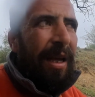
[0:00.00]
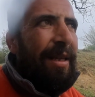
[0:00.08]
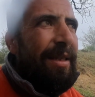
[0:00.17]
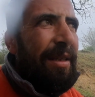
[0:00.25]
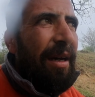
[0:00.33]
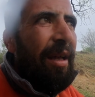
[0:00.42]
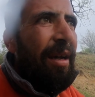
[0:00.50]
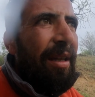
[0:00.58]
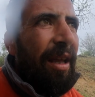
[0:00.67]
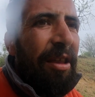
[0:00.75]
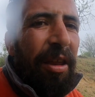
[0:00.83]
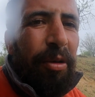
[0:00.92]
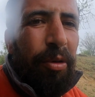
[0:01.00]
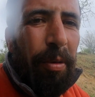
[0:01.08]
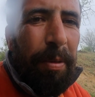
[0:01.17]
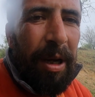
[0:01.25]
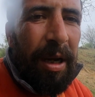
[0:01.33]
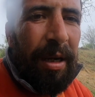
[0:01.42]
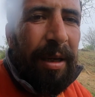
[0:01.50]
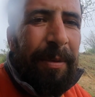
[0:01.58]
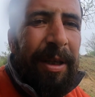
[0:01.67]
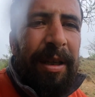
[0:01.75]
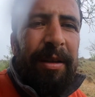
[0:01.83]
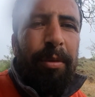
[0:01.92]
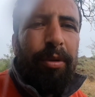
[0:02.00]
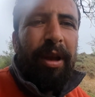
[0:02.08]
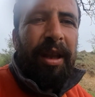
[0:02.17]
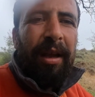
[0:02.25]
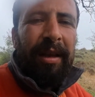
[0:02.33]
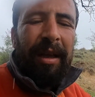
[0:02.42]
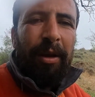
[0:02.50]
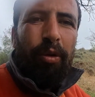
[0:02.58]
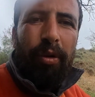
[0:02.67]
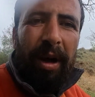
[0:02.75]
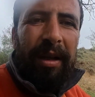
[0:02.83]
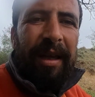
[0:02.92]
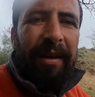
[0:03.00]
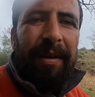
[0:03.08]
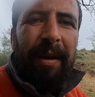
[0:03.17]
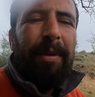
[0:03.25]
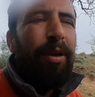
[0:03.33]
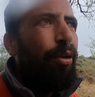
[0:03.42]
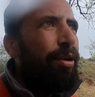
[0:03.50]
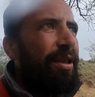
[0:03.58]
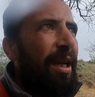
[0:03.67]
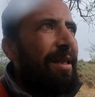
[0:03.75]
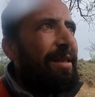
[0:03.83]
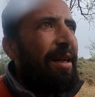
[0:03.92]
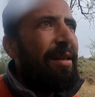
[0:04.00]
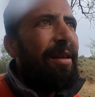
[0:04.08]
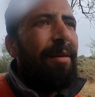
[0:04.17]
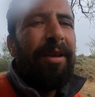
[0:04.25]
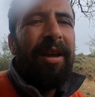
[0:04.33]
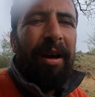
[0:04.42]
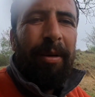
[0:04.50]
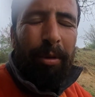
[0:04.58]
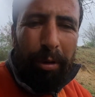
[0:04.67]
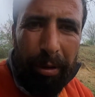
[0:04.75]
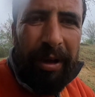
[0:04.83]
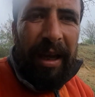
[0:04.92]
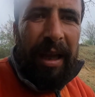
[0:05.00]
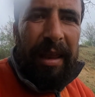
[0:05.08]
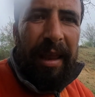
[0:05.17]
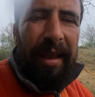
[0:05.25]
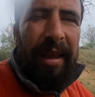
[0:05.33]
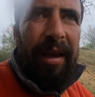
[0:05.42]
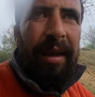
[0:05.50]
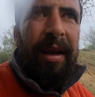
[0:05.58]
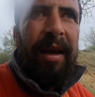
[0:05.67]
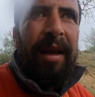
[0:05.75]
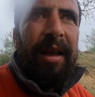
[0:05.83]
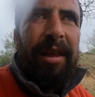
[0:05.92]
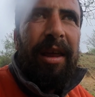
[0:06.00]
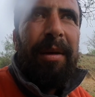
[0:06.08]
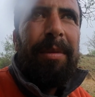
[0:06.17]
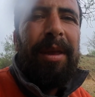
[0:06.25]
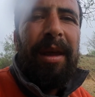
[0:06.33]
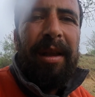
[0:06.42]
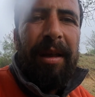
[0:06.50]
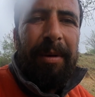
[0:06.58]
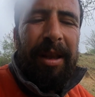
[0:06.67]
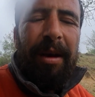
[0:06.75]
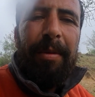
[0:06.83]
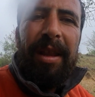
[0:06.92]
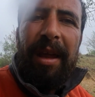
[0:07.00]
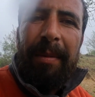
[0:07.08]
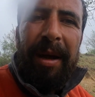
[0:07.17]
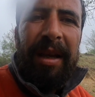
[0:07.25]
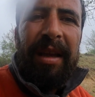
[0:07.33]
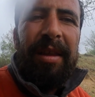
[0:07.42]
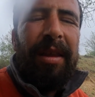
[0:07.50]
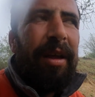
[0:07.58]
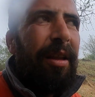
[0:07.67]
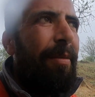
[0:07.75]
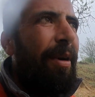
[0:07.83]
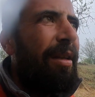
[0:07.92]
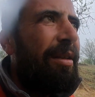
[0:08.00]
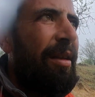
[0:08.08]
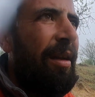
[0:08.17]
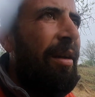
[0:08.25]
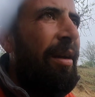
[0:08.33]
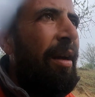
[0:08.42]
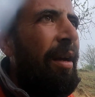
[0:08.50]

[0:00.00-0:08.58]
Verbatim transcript: İşte arkadaşlar köpeğin kıymetini buradan anlayın. Şu an evde bir de olsa sattamla yağmurluk gelecekti. Şemsiye ile beraber hemen girecektim altına.